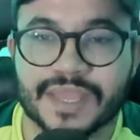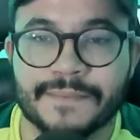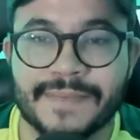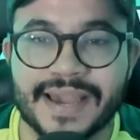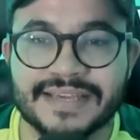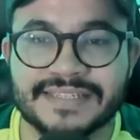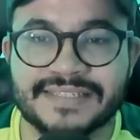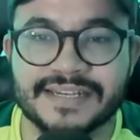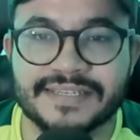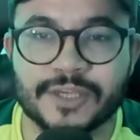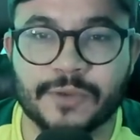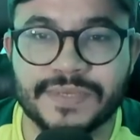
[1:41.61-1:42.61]
Mas
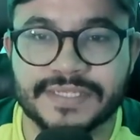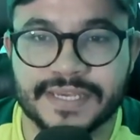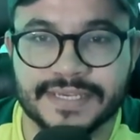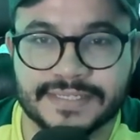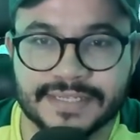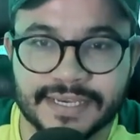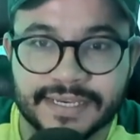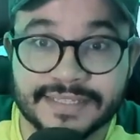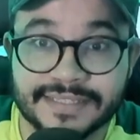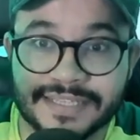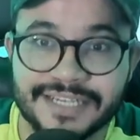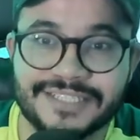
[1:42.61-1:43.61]
antes que eu me esqueça,
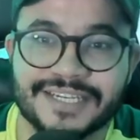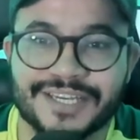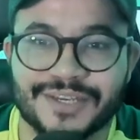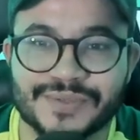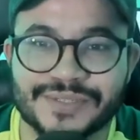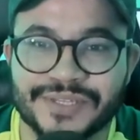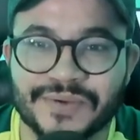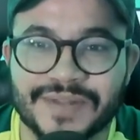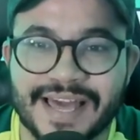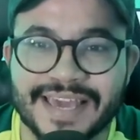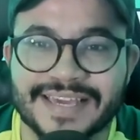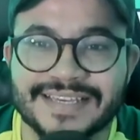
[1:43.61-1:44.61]
deixe aqui o seu
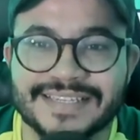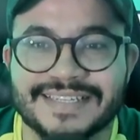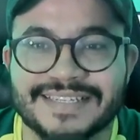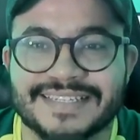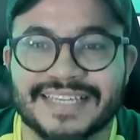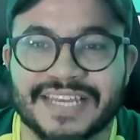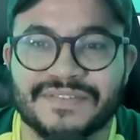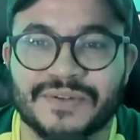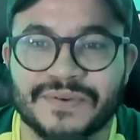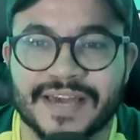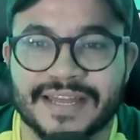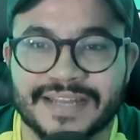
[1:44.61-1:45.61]
like, se inscreva
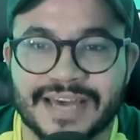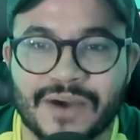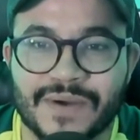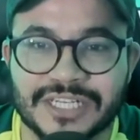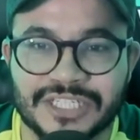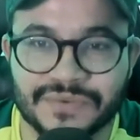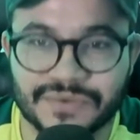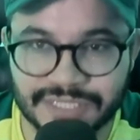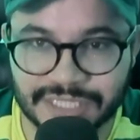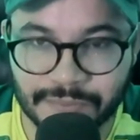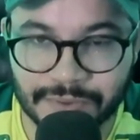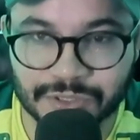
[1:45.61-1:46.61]
no canal, ative o
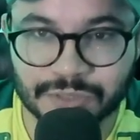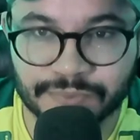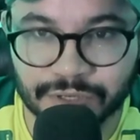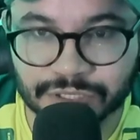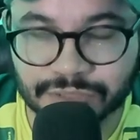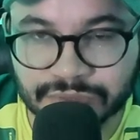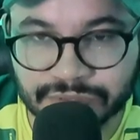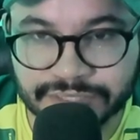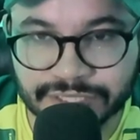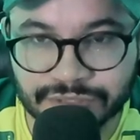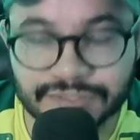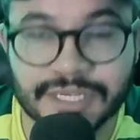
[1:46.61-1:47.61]
sininho para os próximos
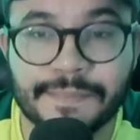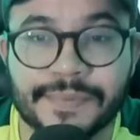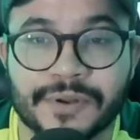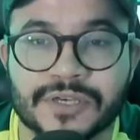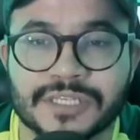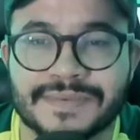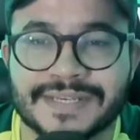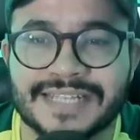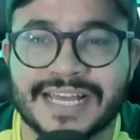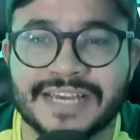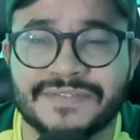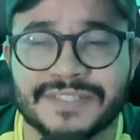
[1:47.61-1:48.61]
vídeos e próximas
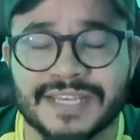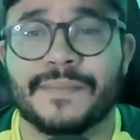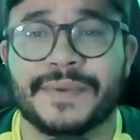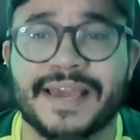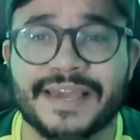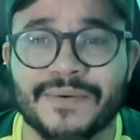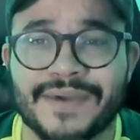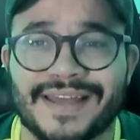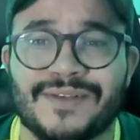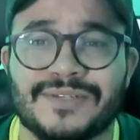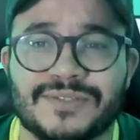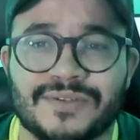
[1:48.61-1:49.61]
lives, que aqui o
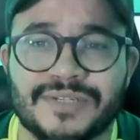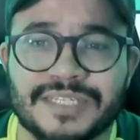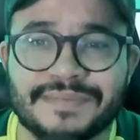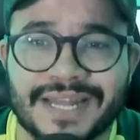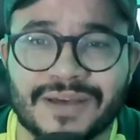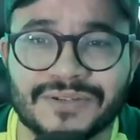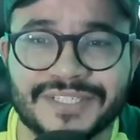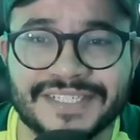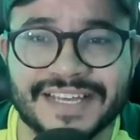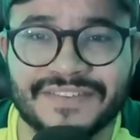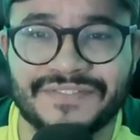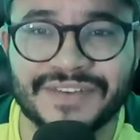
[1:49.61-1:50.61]
canal Sintonia
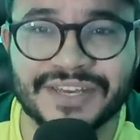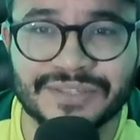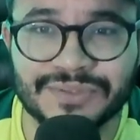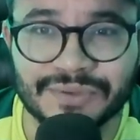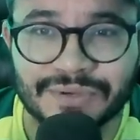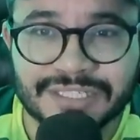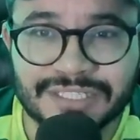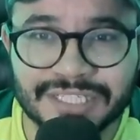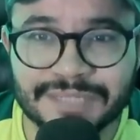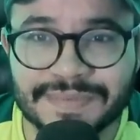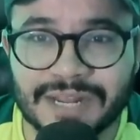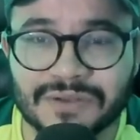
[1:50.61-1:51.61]
Esmeraldina é feito de
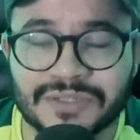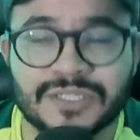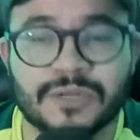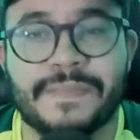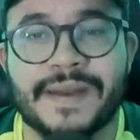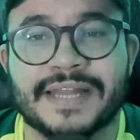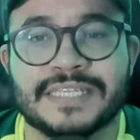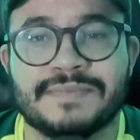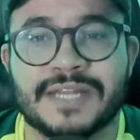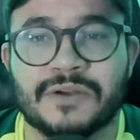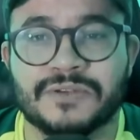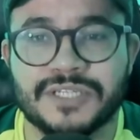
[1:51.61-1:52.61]
Esmeraldino para
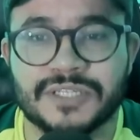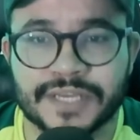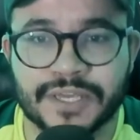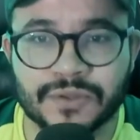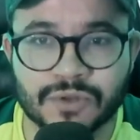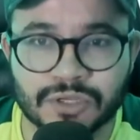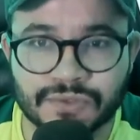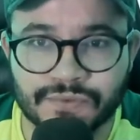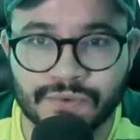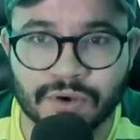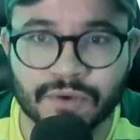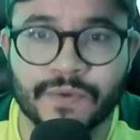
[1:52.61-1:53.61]
Esmeraldino, aqui o nosso
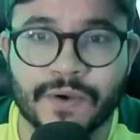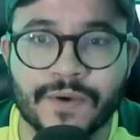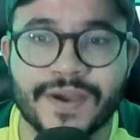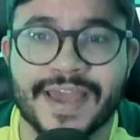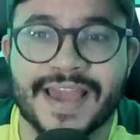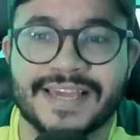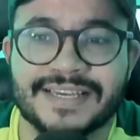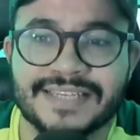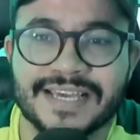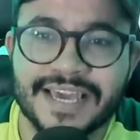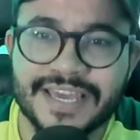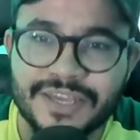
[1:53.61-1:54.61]
foco é o Goiás,
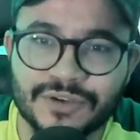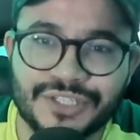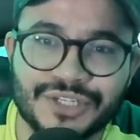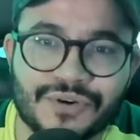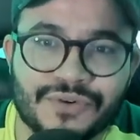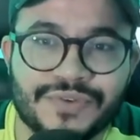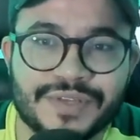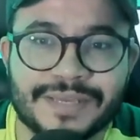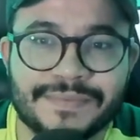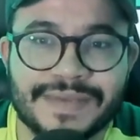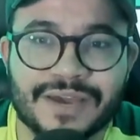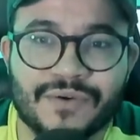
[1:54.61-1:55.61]
e eu te convido
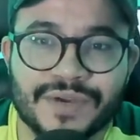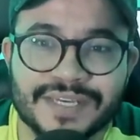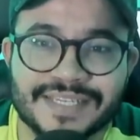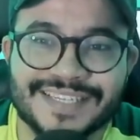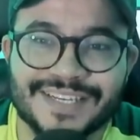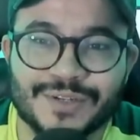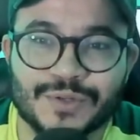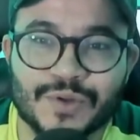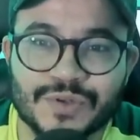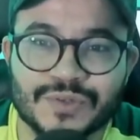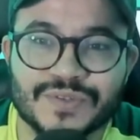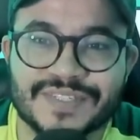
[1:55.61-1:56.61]
também a conhecer o
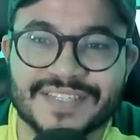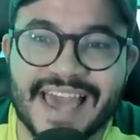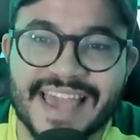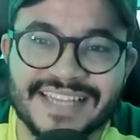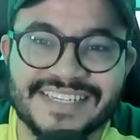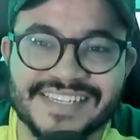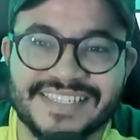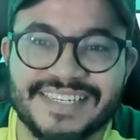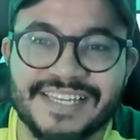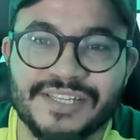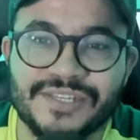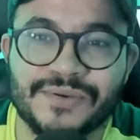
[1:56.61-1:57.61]
nosso site
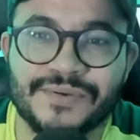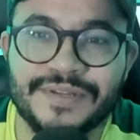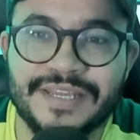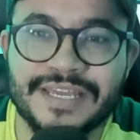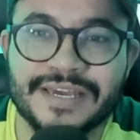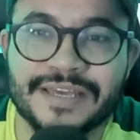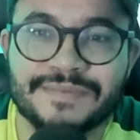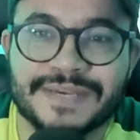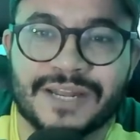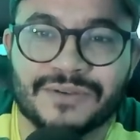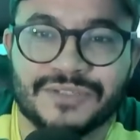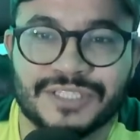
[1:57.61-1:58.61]

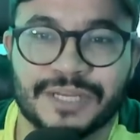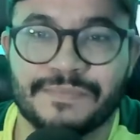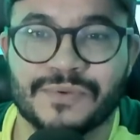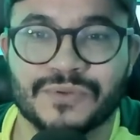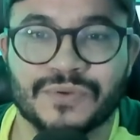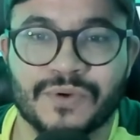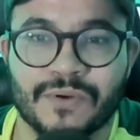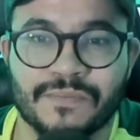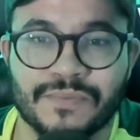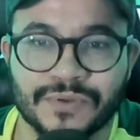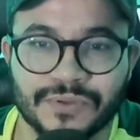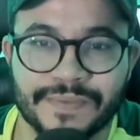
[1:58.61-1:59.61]

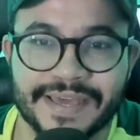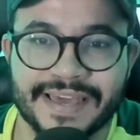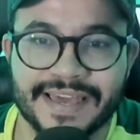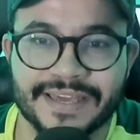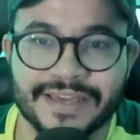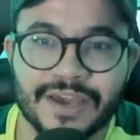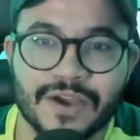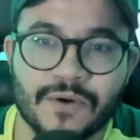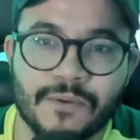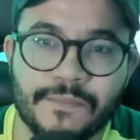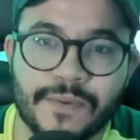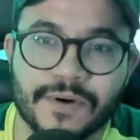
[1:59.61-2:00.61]
sintoniaesmeraldina.com.br,
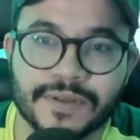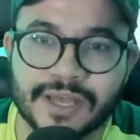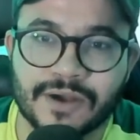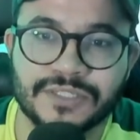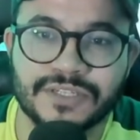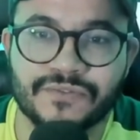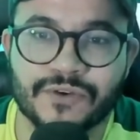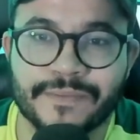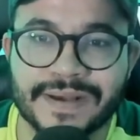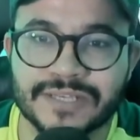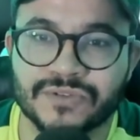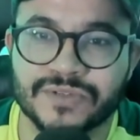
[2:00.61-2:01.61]
um portal de
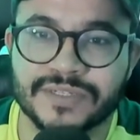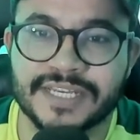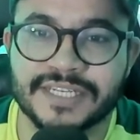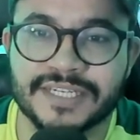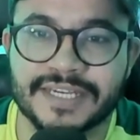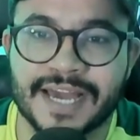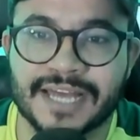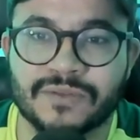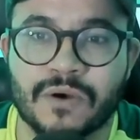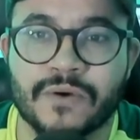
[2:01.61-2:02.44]
informações dedicado ao